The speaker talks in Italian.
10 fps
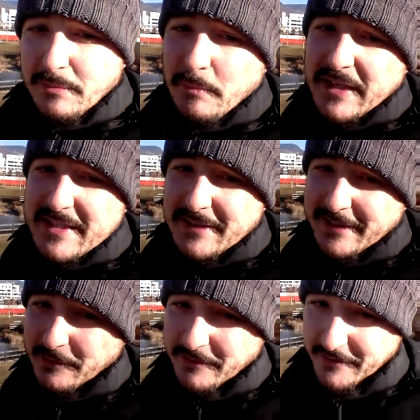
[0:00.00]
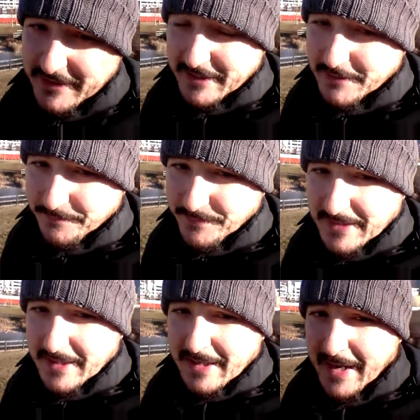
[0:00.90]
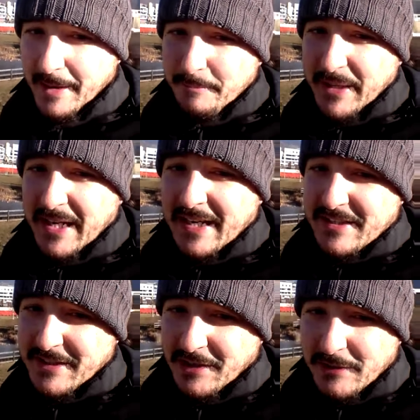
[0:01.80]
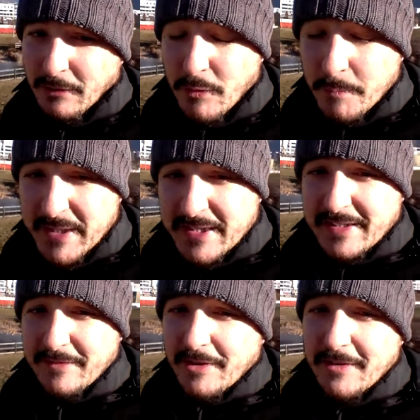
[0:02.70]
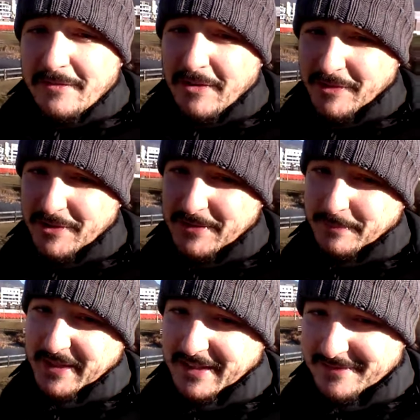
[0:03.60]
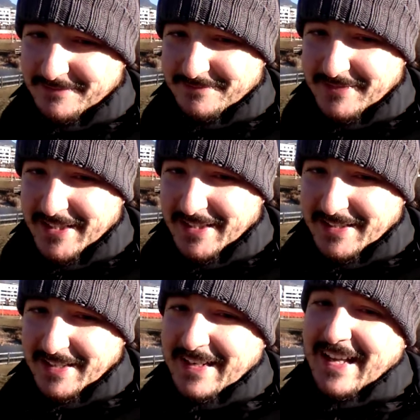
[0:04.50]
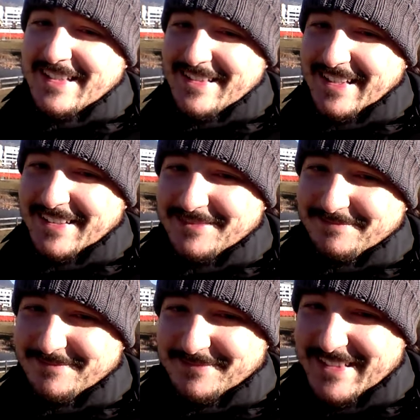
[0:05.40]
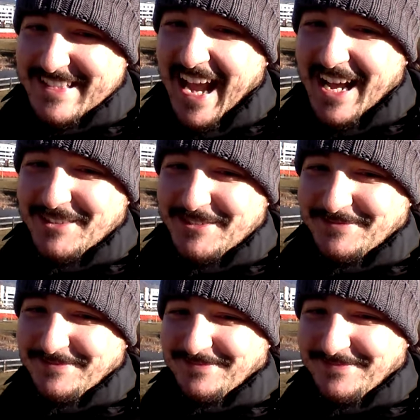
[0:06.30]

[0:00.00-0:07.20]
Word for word: la pubblicazione dei nuovi video appena sarò di nuovo operativo vi farò sapere grazie ciao